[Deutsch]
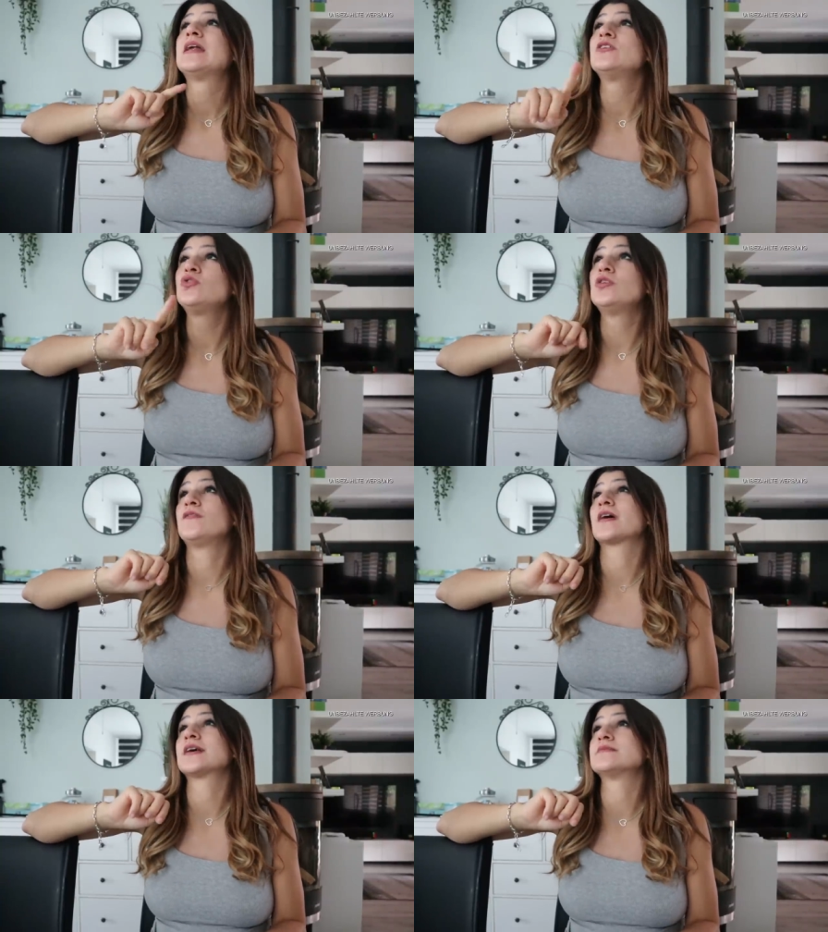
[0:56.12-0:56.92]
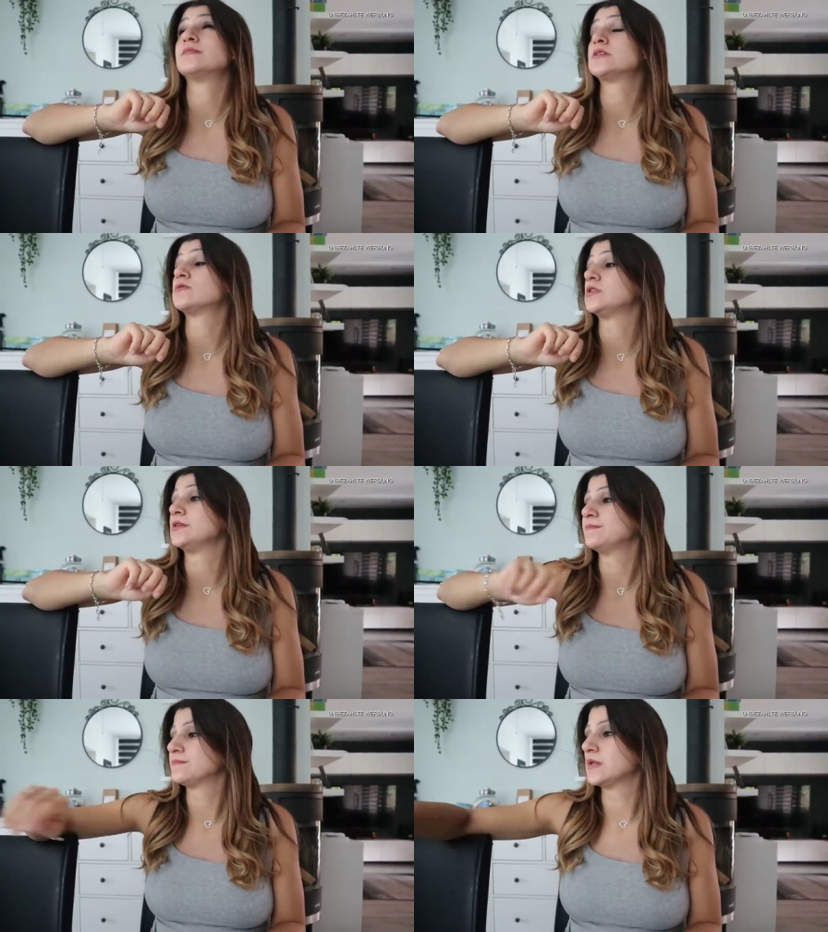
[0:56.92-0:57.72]
eine Tüte vergessen
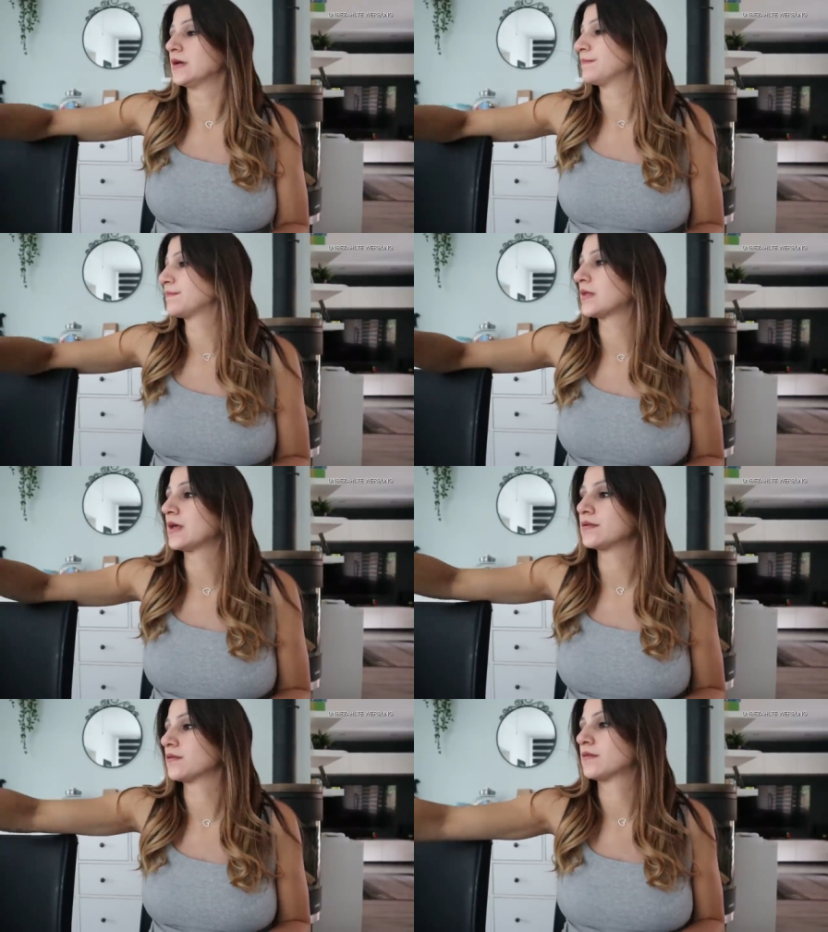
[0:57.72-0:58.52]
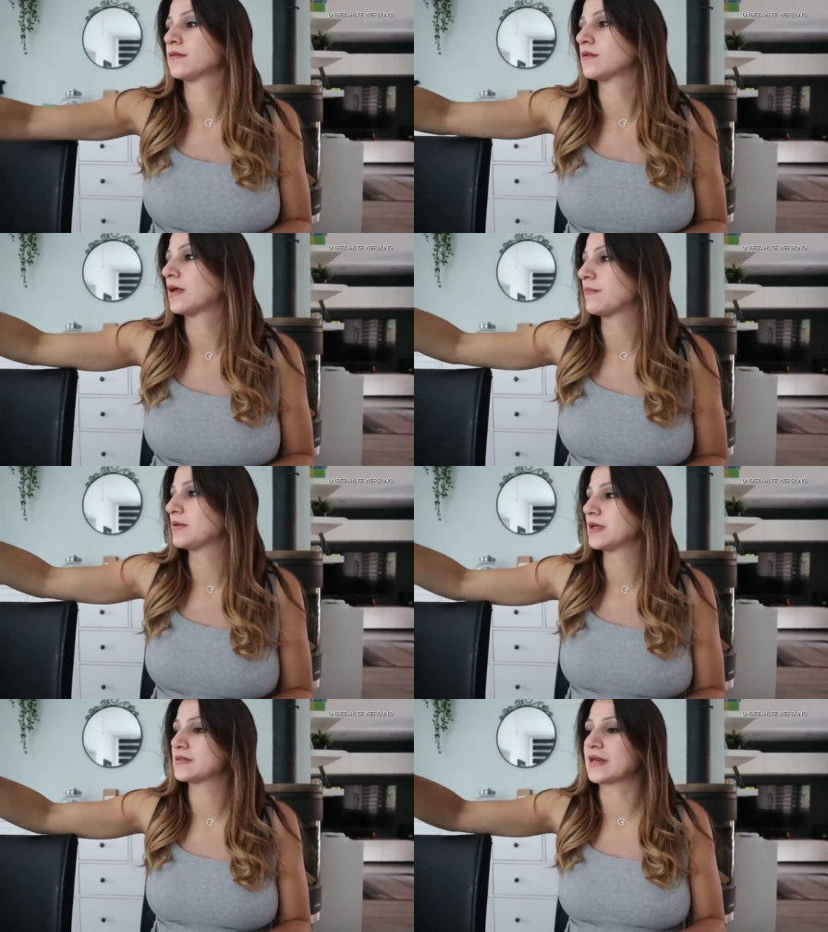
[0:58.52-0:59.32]
mitzunehmen. Ja, also habe
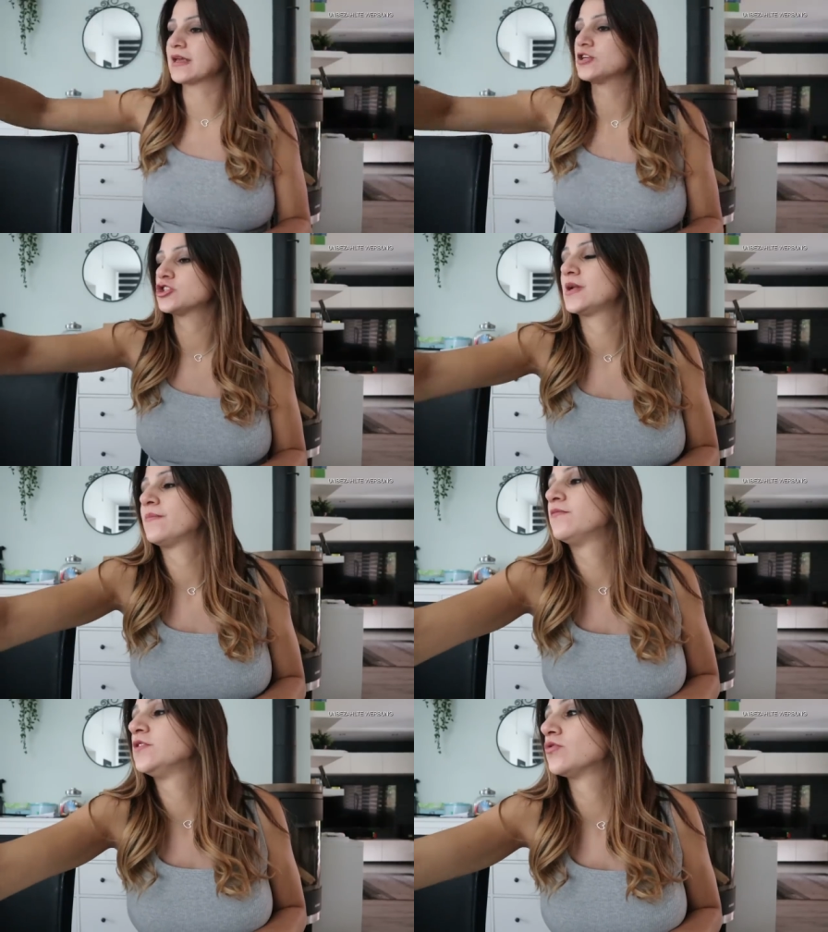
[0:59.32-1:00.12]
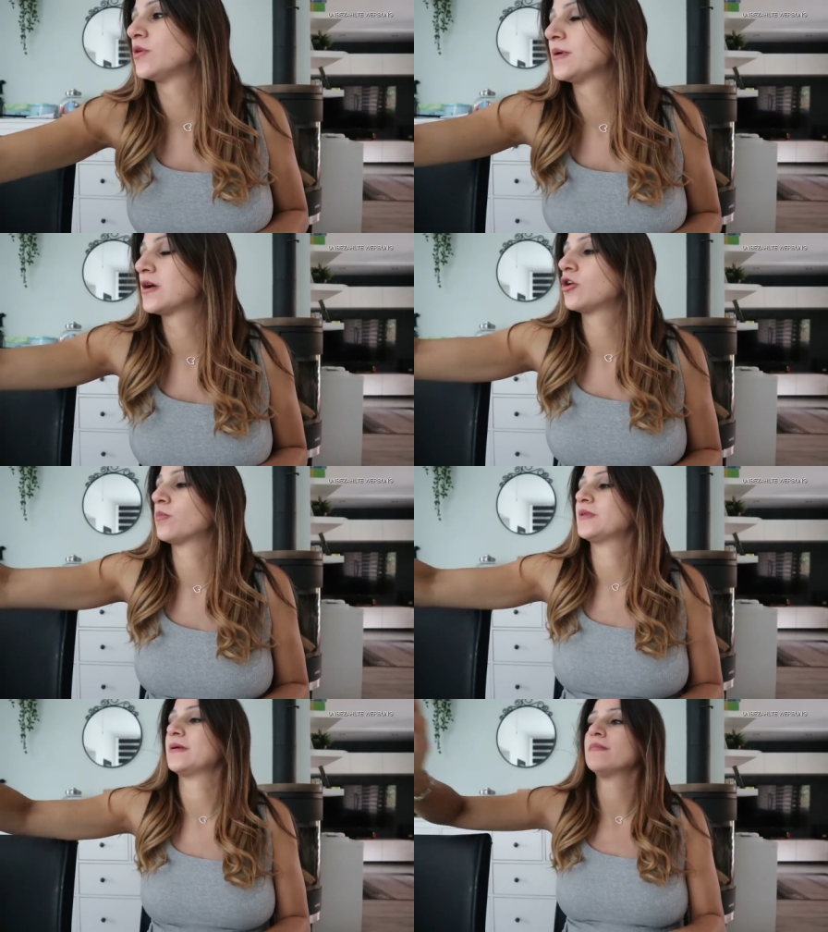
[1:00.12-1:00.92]
ich jetzt reingeschleppt wie so eine
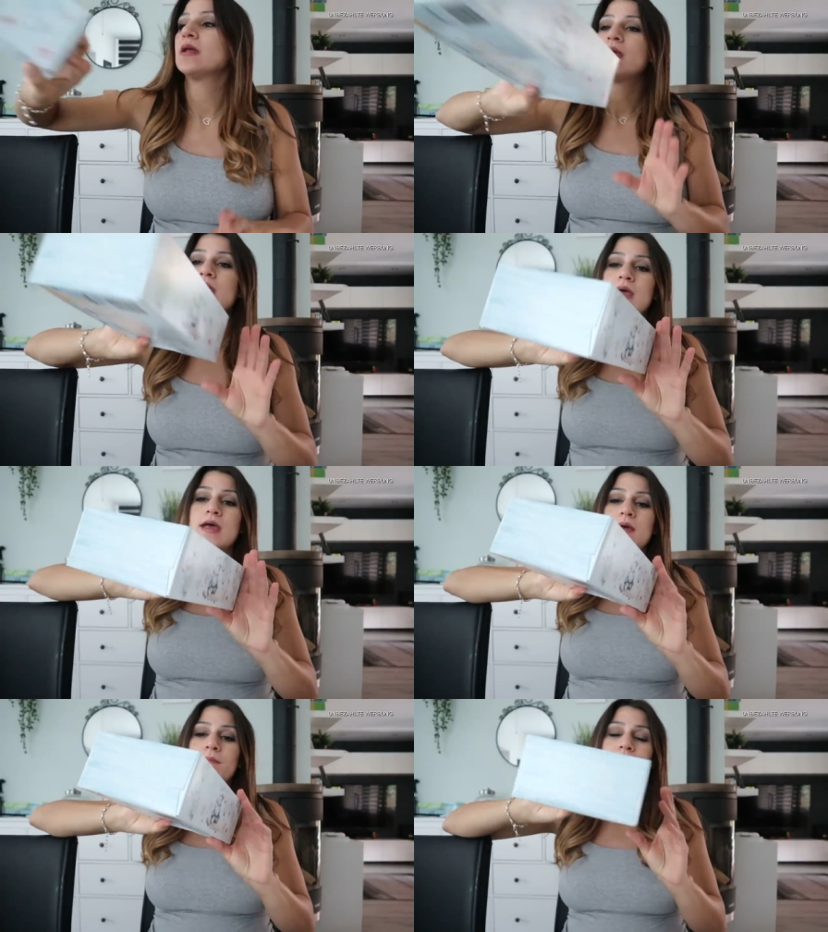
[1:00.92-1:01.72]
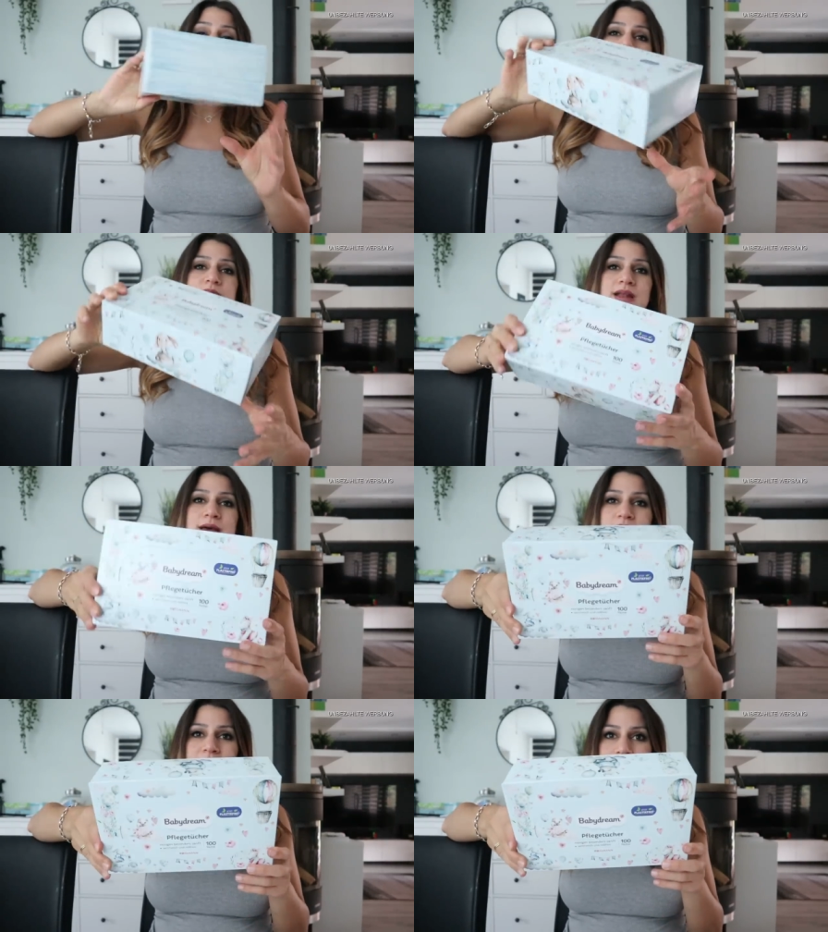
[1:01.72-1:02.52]
Bekloppte. Beim Rossmann habe ich